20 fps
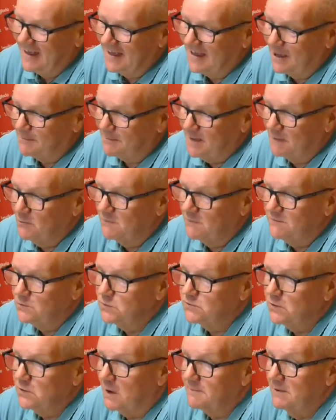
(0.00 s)
e abbiamo,
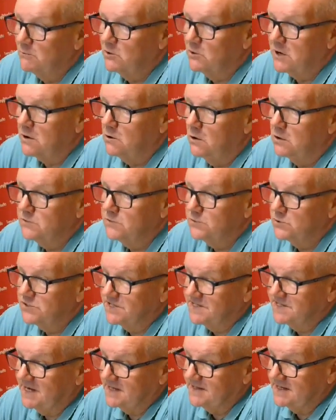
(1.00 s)
avuto, abbiamo, raccolto
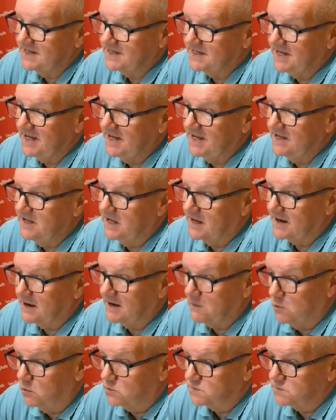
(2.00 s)
66
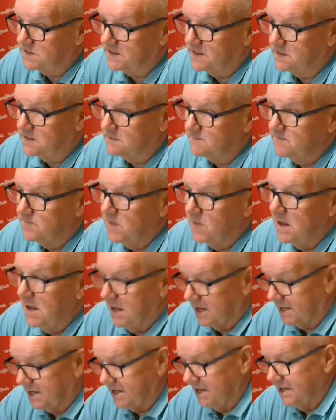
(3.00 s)
racconti
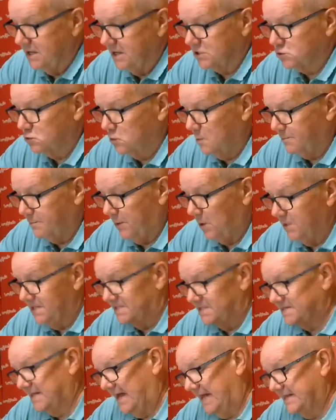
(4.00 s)
che sono poi
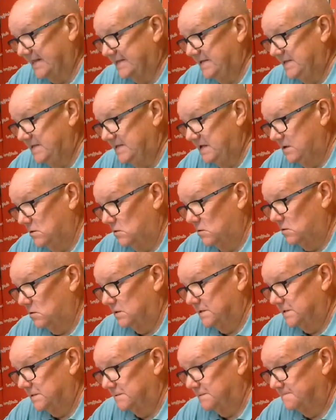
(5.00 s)
stati, dico,
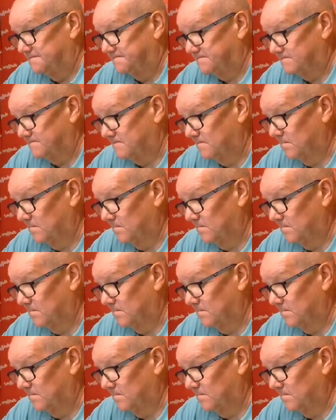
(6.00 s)
ehm,